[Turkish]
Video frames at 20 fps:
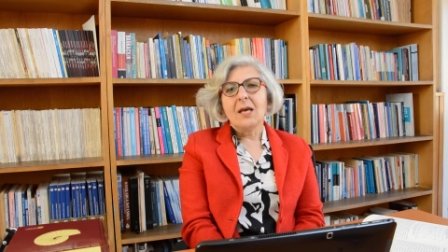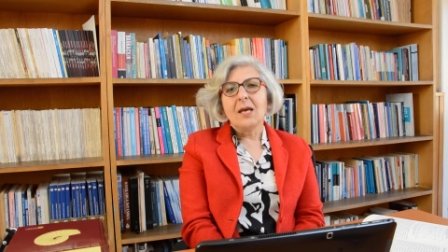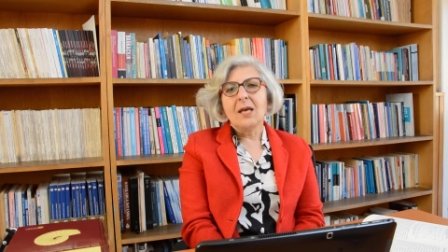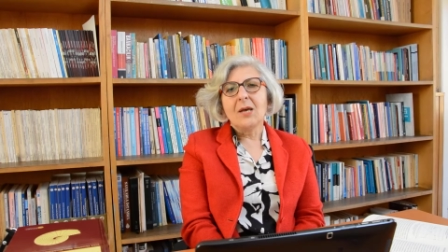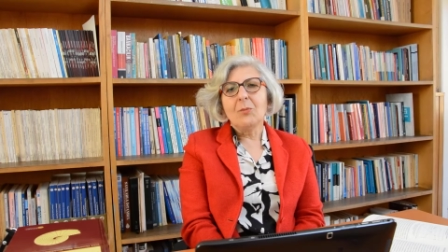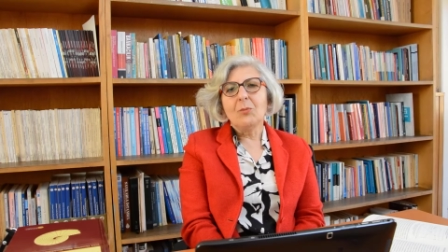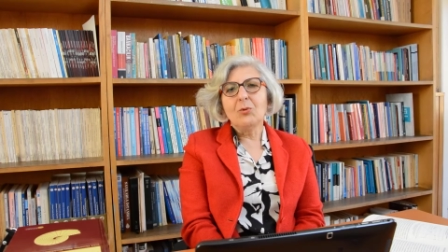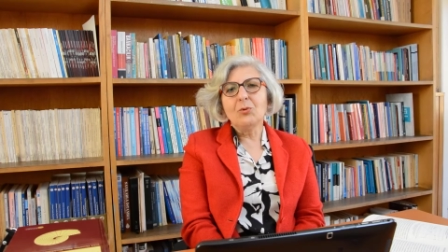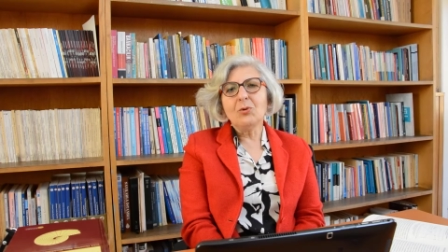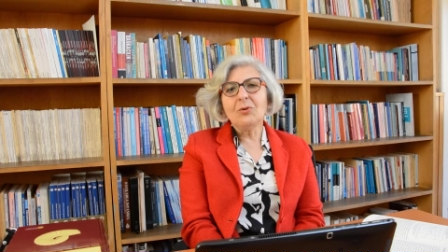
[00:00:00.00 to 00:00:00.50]

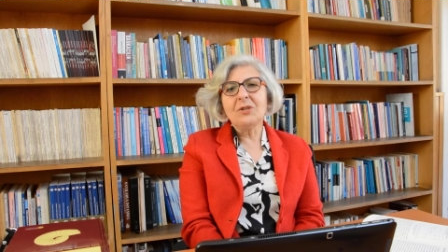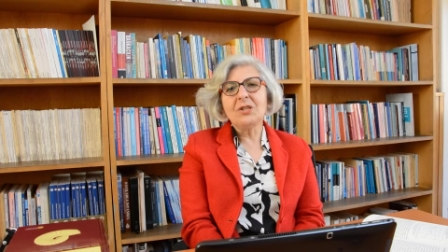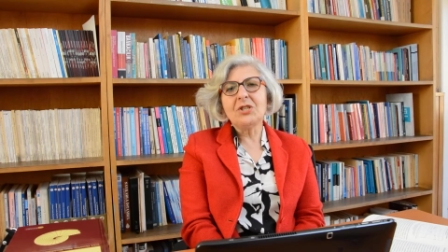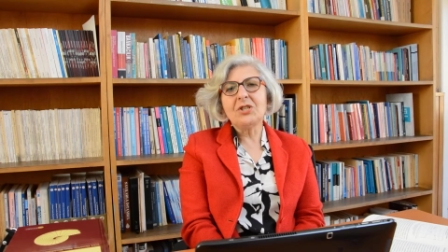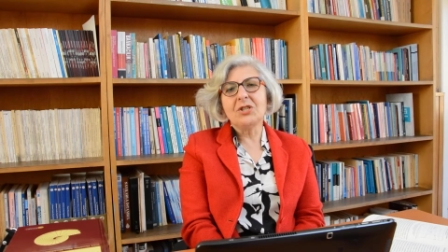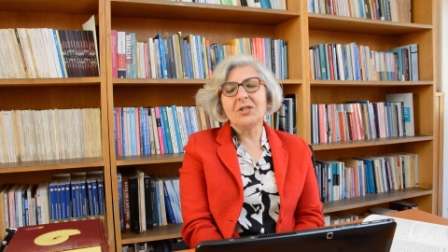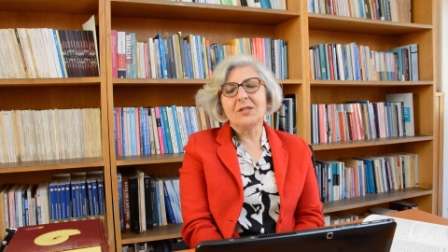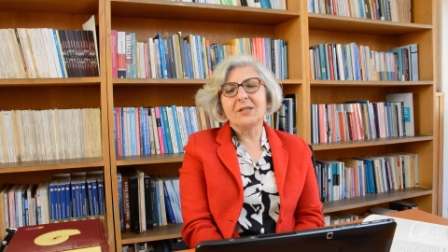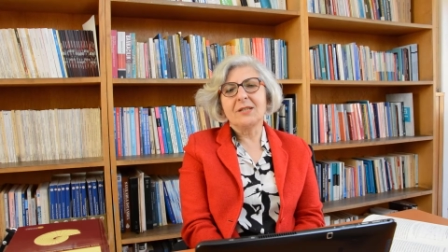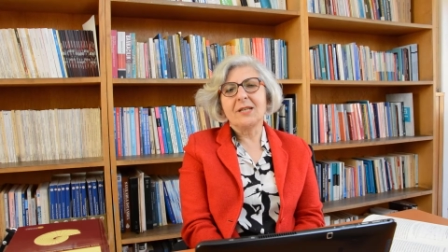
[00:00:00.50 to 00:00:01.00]
E, bunun
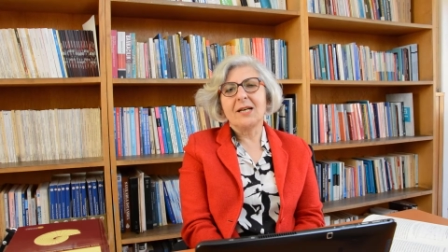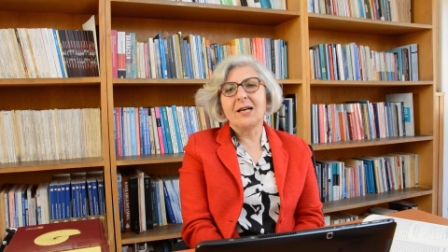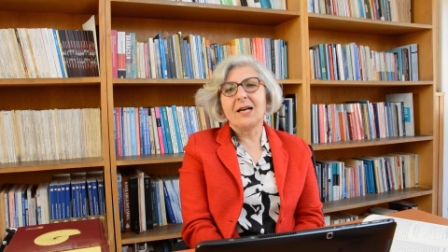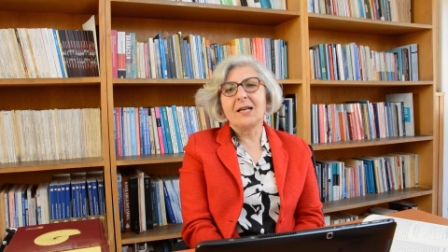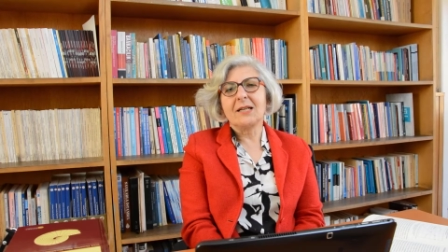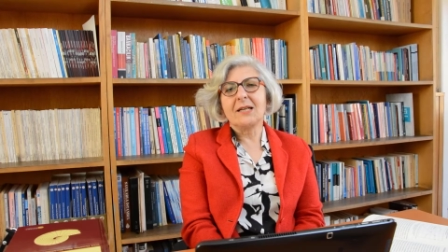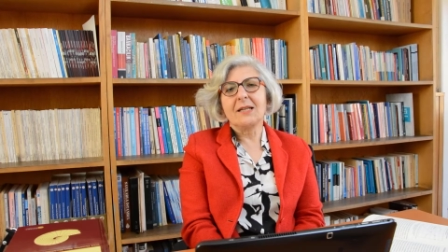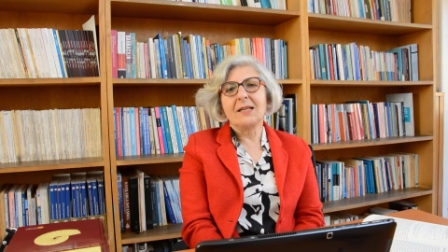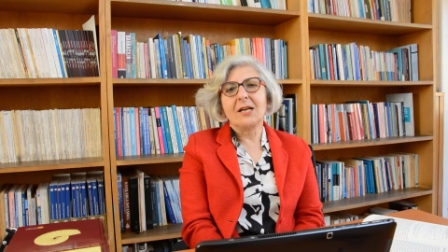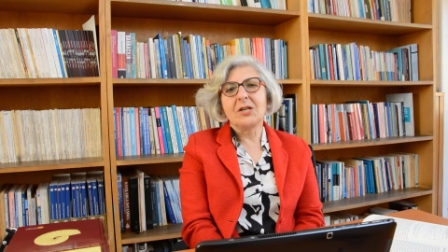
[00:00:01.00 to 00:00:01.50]
dışında
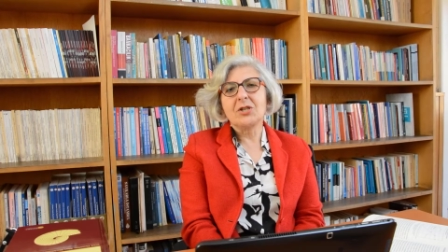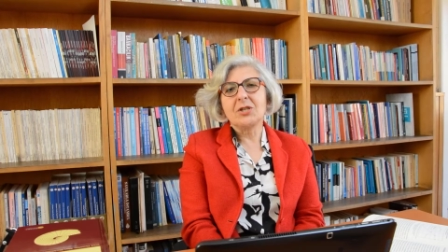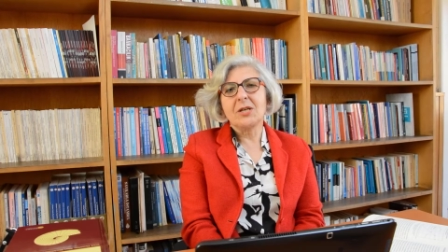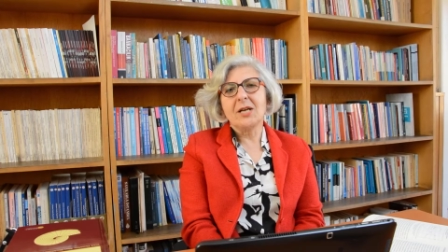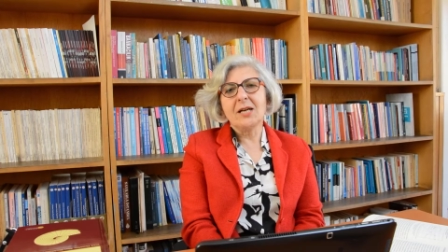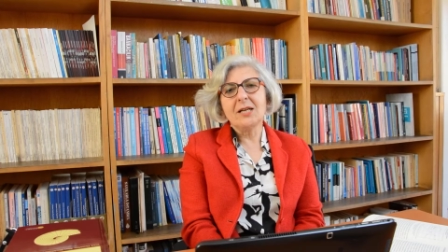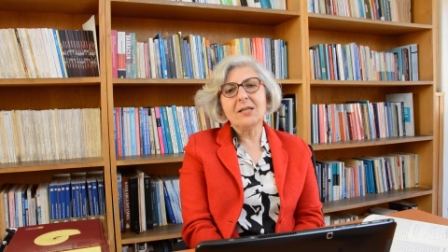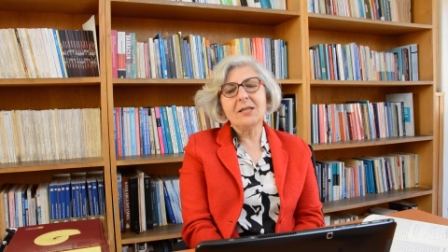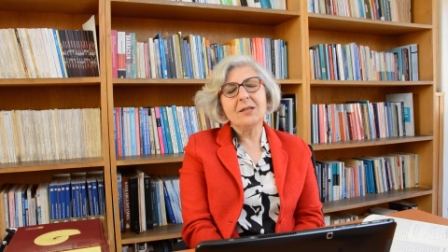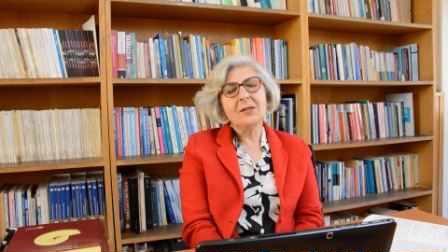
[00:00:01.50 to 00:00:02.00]

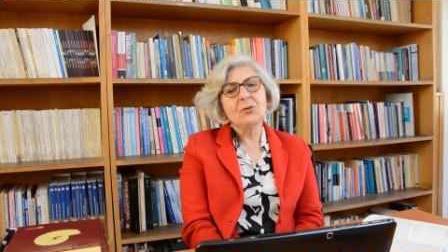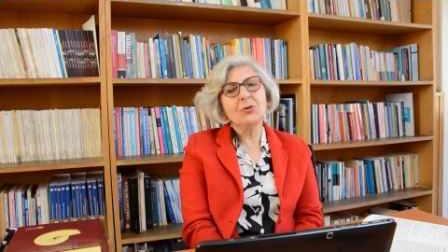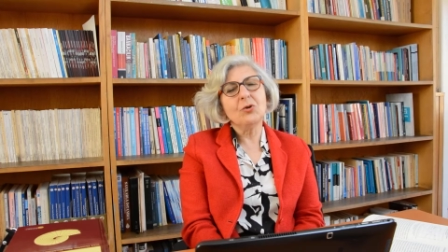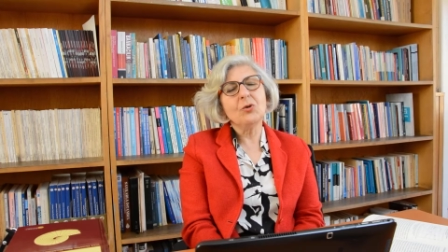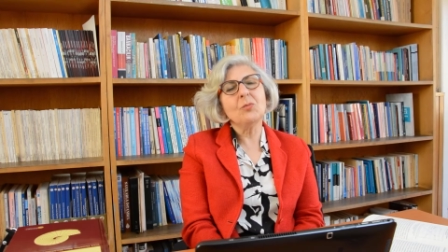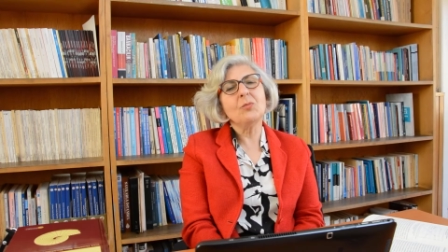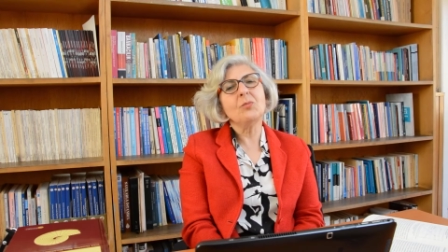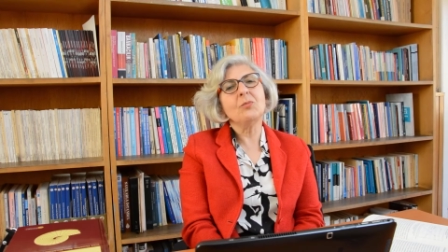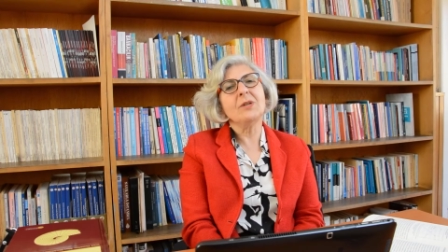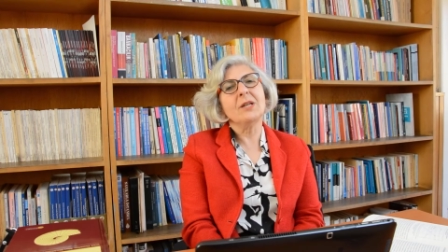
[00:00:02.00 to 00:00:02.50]
arkadaşlar
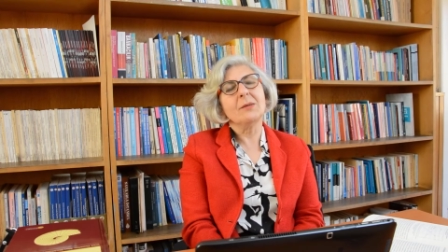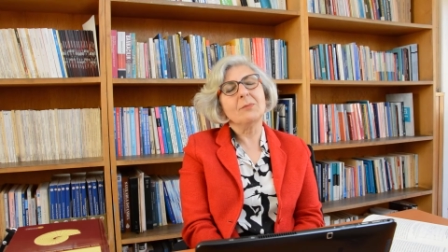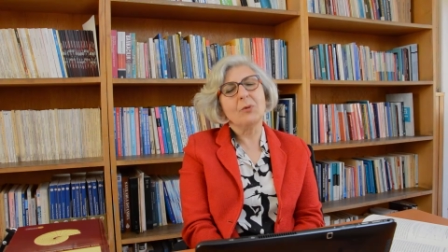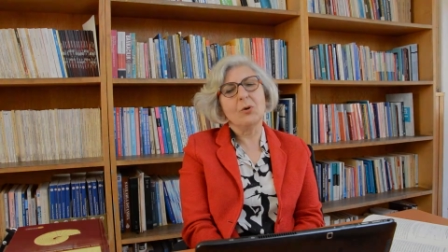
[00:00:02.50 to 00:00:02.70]
tüm de